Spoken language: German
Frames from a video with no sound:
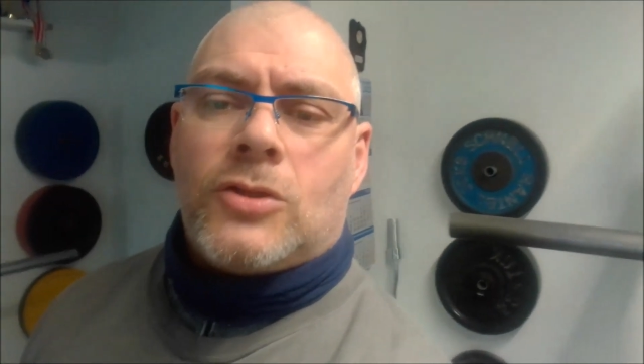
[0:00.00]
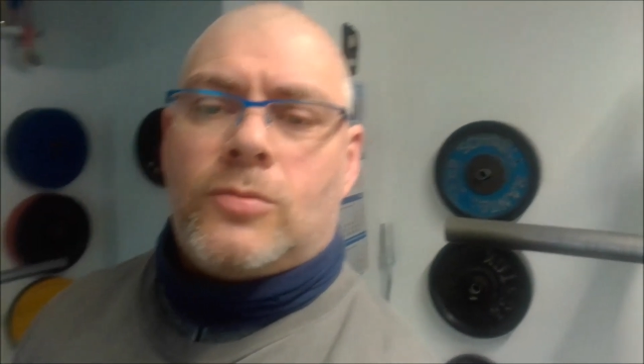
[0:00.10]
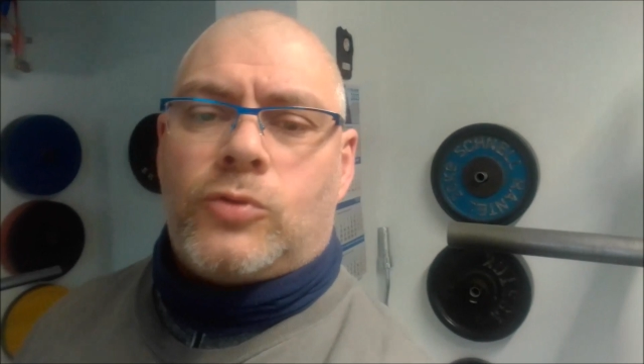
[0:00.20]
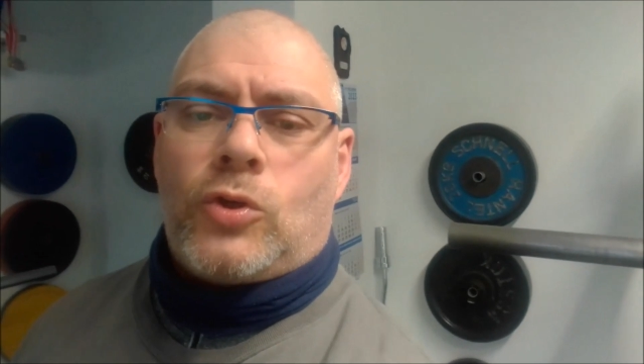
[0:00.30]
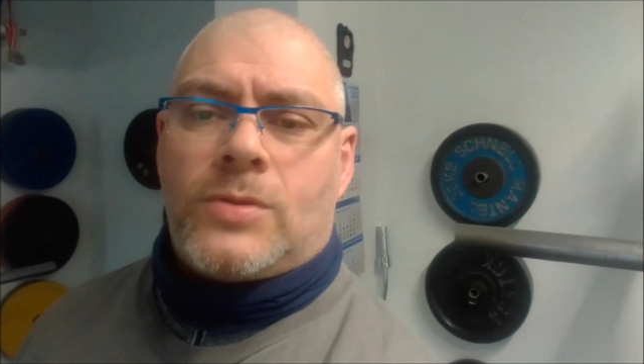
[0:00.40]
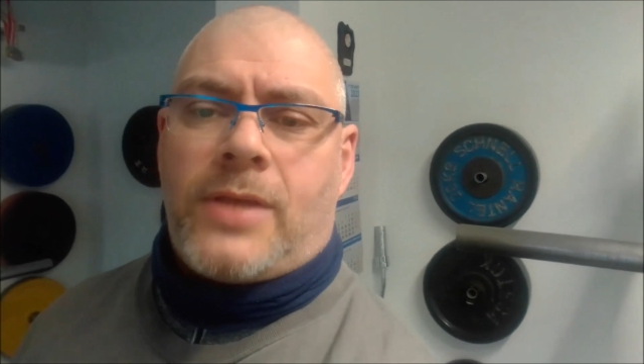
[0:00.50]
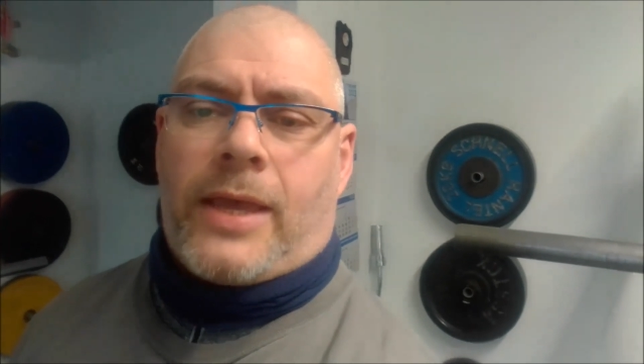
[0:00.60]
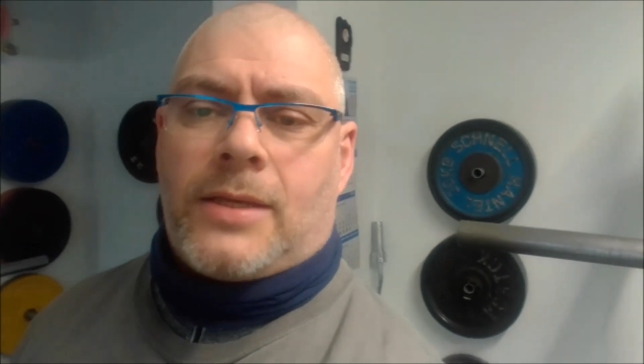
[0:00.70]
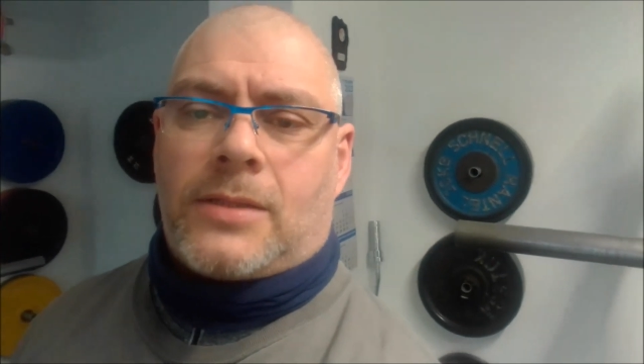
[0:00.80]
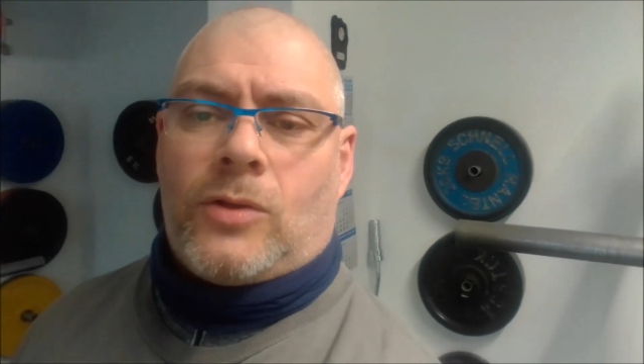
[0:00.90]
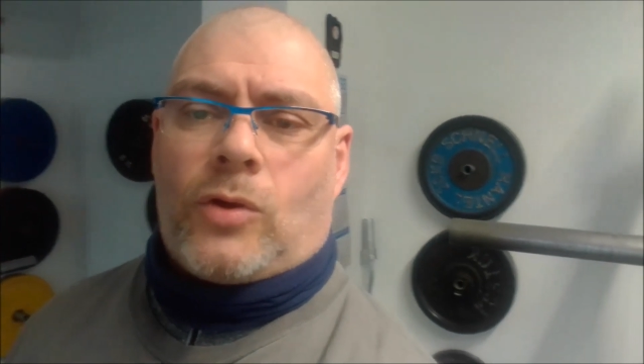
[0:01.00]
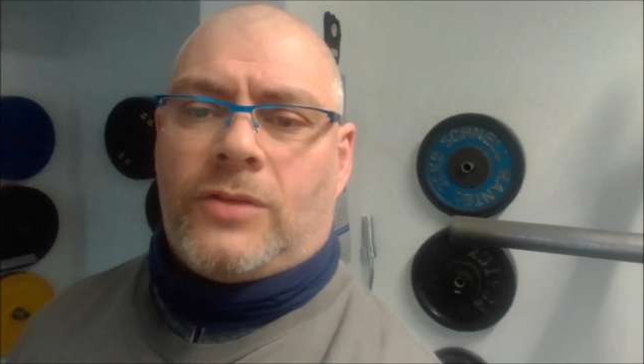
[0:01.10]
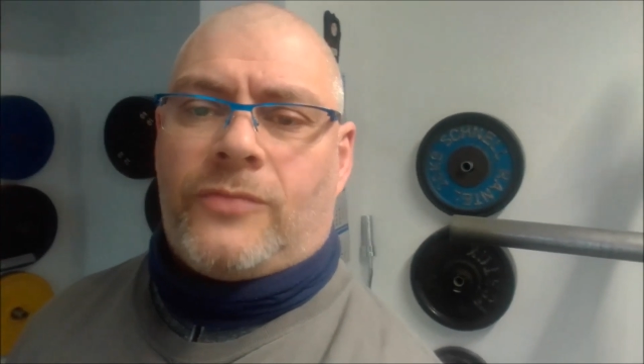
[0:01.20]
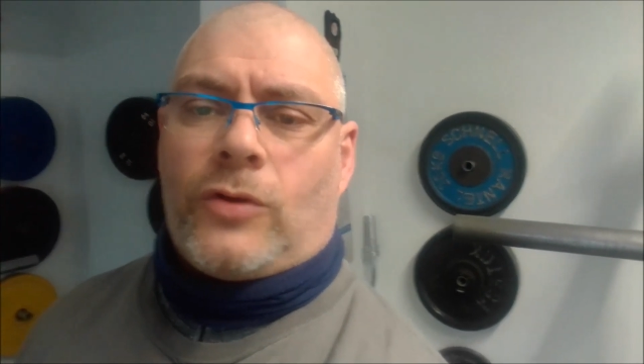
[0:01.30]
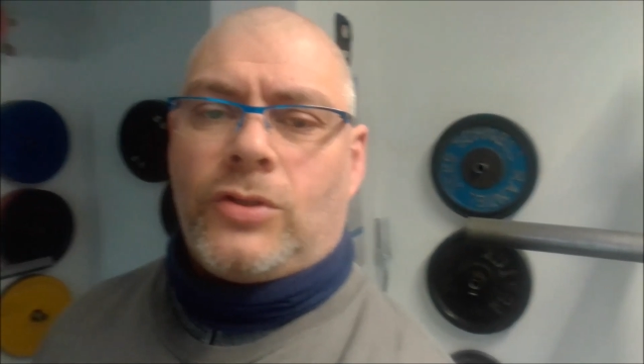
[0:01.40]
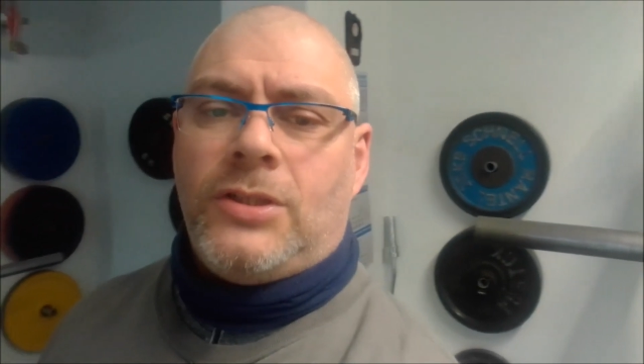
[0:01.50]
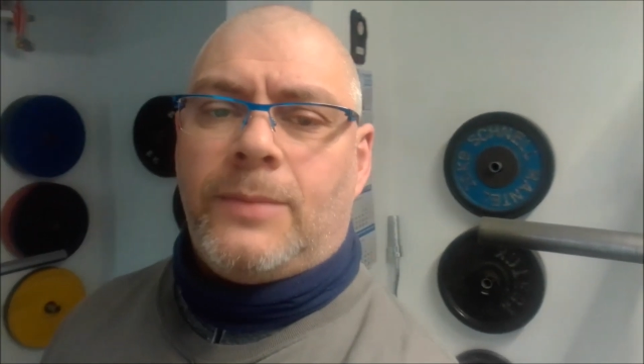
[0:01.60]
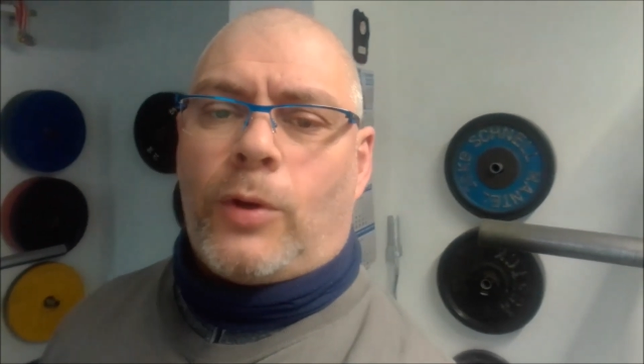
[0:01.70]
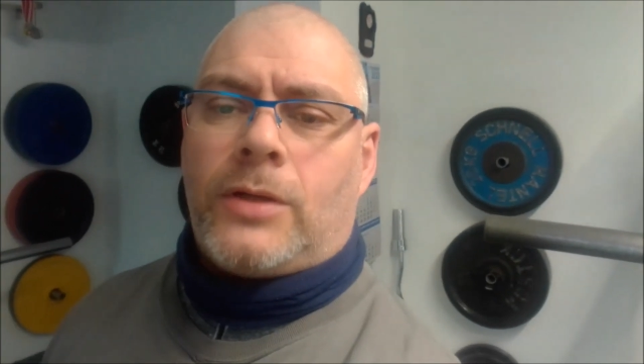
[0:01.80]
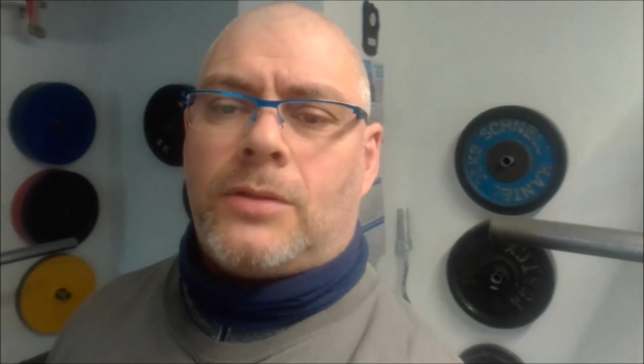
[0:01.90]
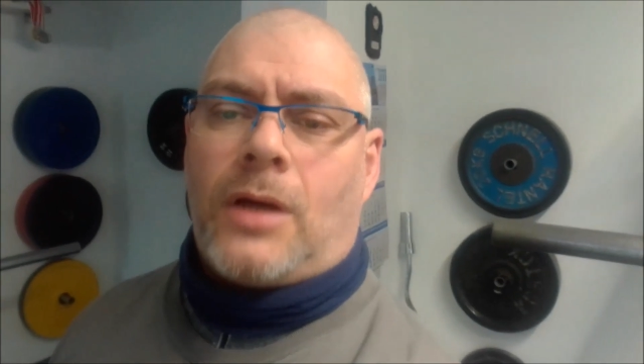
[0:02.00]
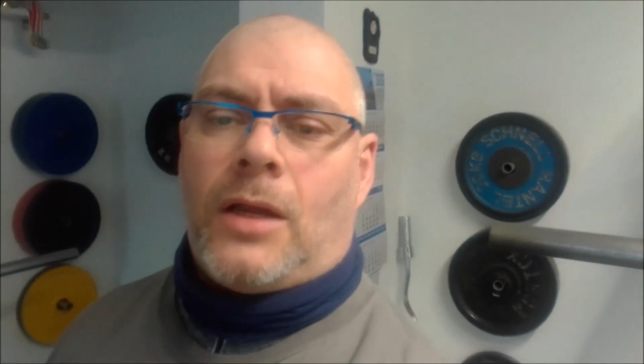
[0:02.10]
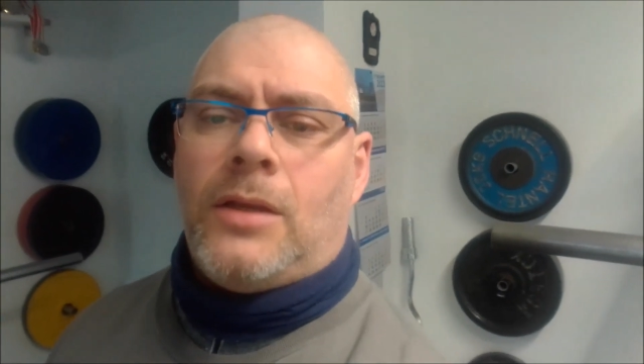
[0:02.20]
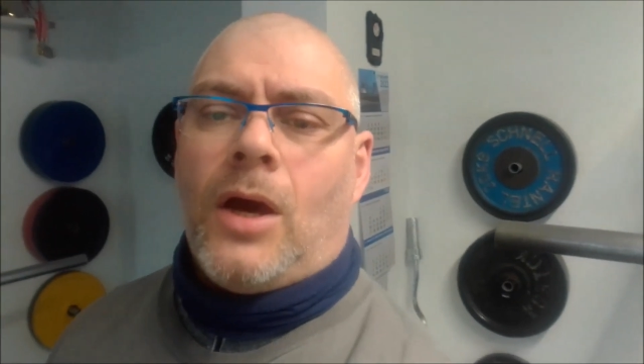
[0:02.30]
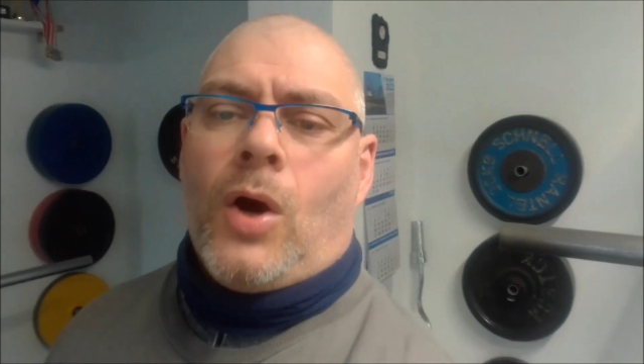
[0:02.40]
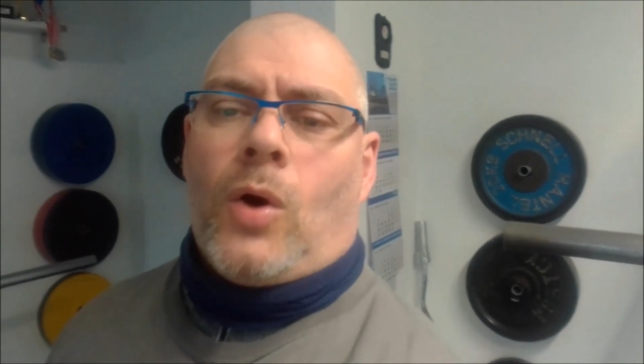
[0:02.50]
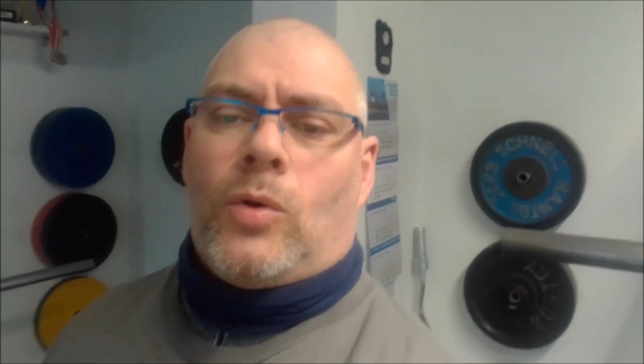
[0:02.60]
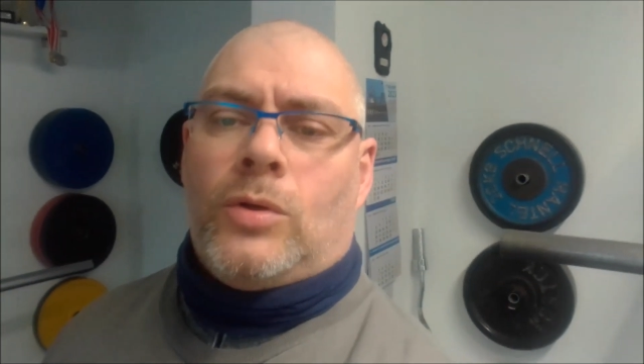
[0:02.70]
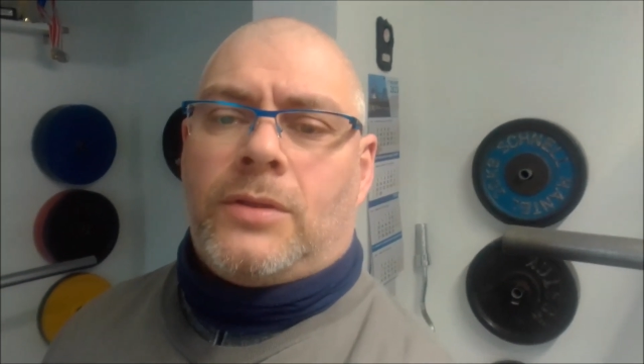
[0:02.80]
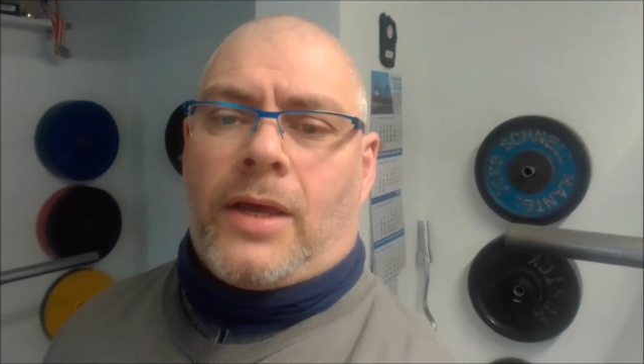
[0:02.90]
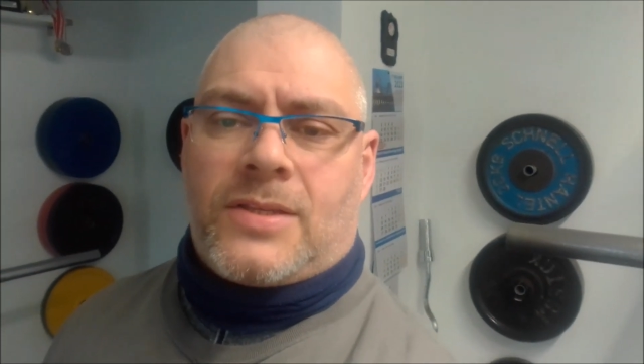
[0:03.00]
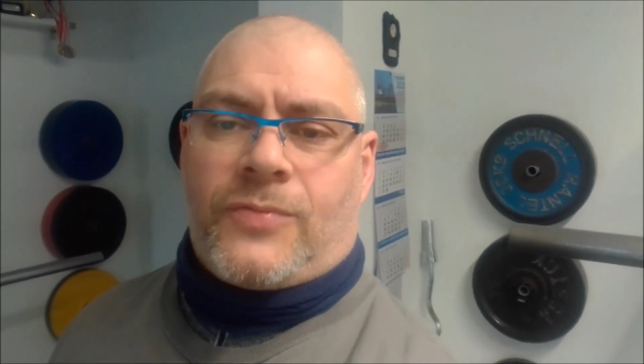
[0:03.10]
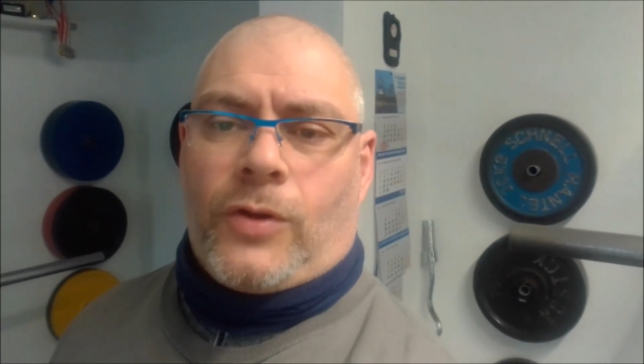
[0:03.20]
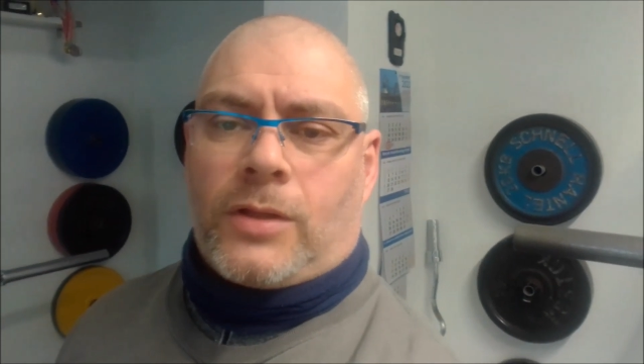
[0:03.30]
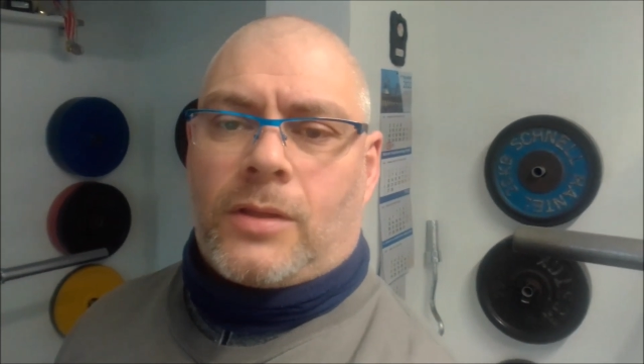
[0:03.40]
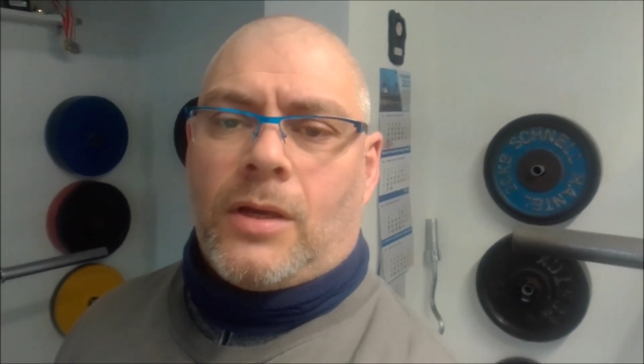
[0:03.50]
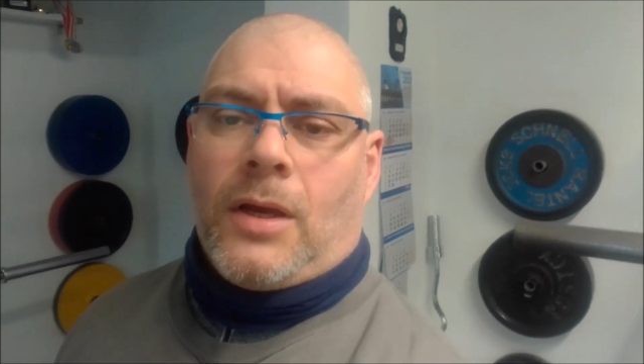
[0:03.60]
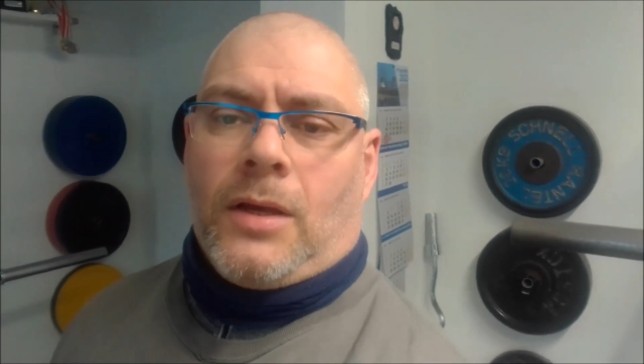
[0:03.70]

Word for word: Zum Schluss hänge ich dann noch die Frontkniebeuge dran und es folgt